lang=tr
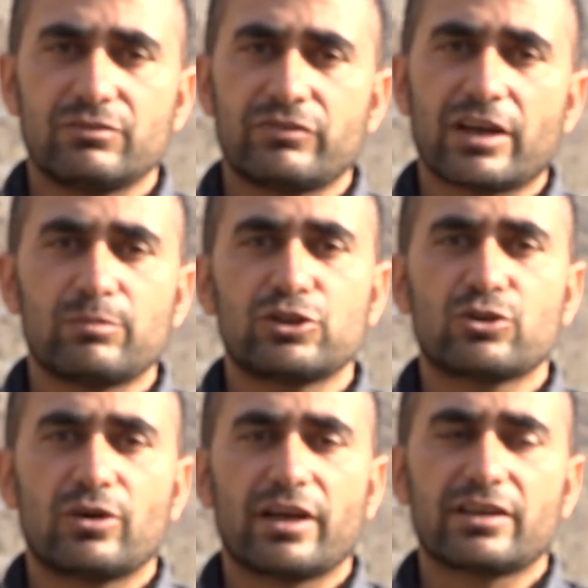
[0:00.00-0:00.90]
verimli
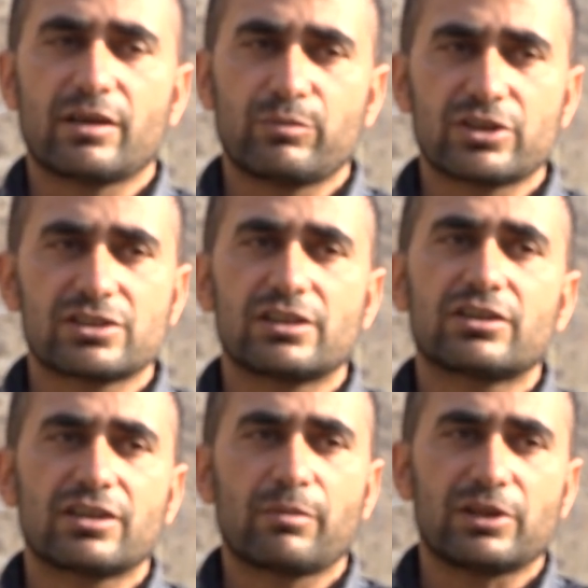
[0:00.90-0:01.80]
köylerinden
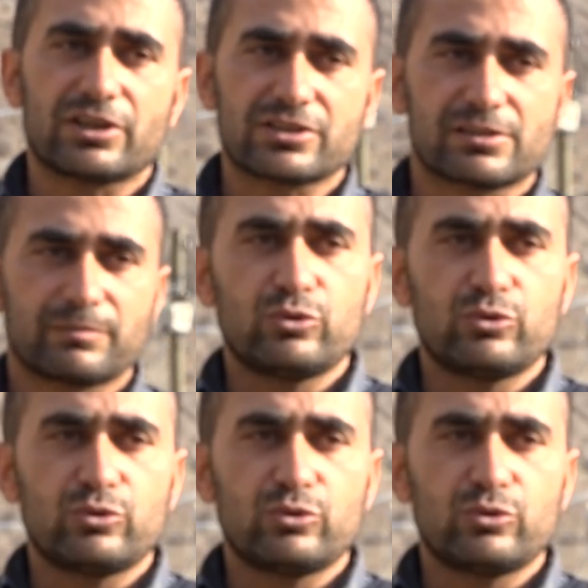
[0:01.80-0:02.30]
birisidir diyebiliriz.